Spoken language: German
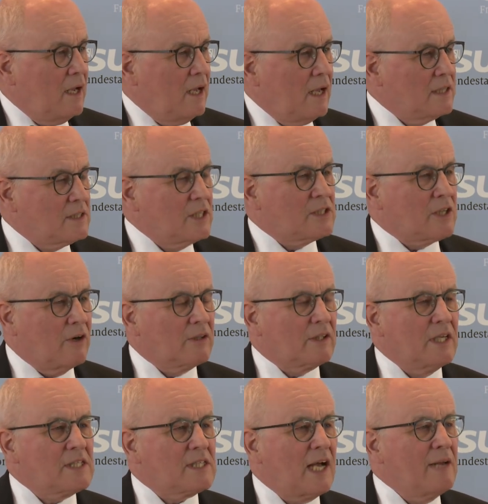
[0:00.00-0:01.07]
Es ist auch
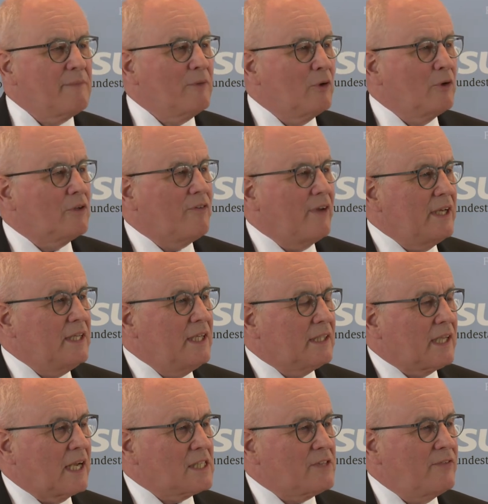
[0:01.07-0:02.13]
deshalb
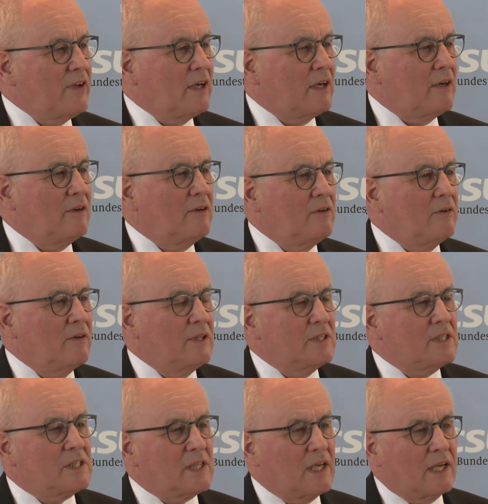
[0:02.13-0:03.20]
notwendig, dass wir
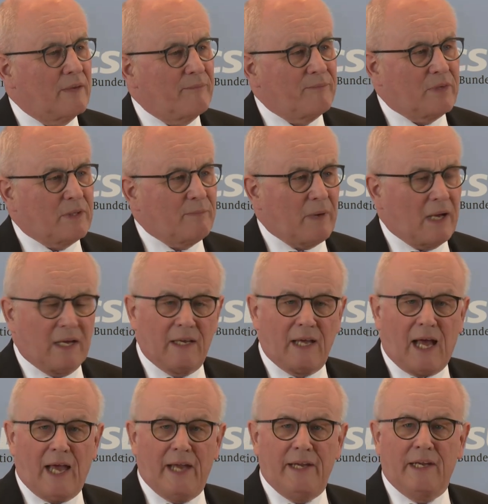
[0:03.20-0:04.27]
uns ähm,
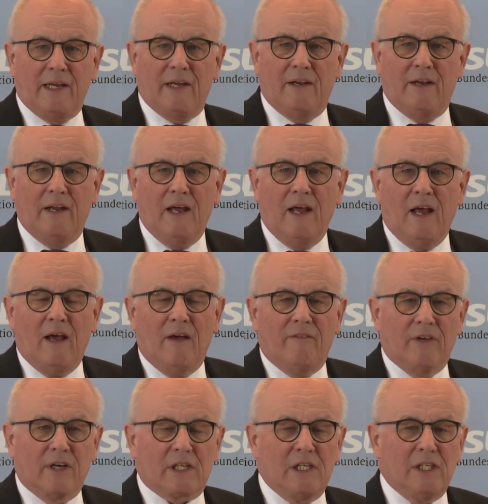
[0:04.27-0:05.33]
bei einigen
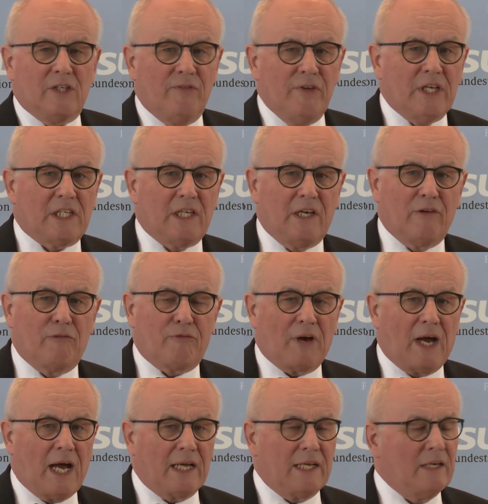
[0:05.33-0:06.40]
wirklich wichtigen
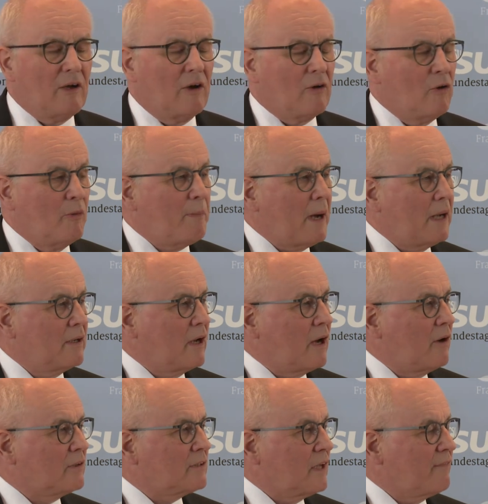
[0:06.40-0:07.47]
Fragen in Europa und
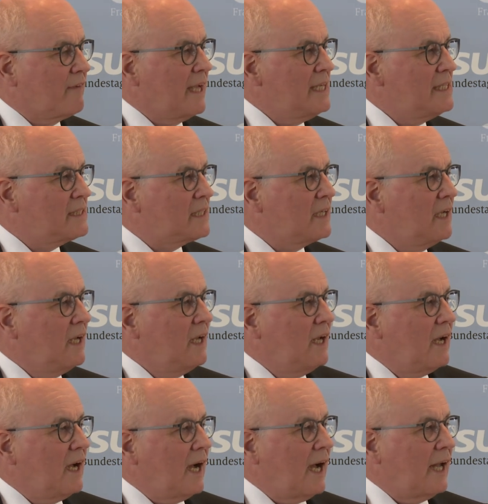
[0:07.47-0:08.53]
auch der Welt
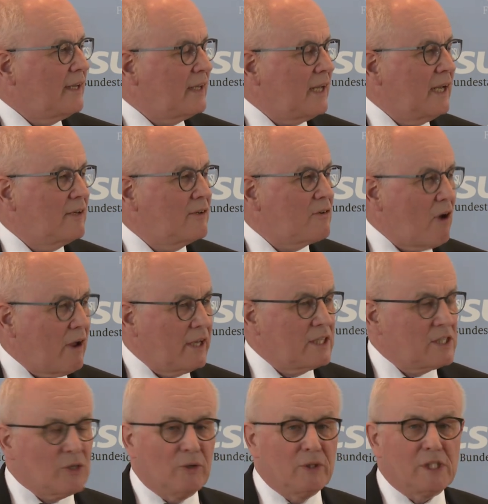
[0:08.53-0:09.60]
an den
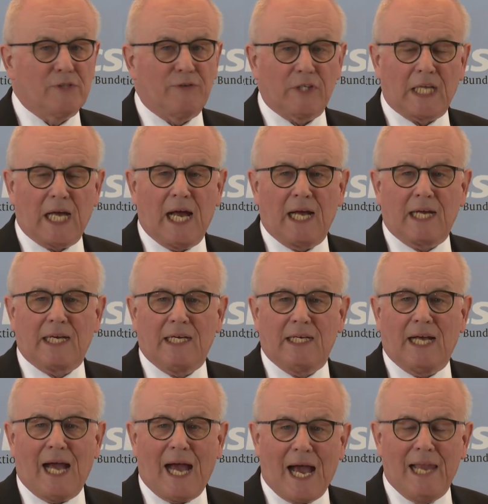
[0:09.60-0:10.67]
Koalitionsvertrag
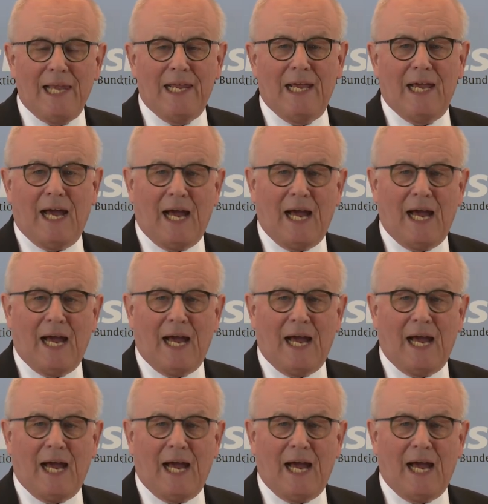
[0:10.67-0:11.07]
alle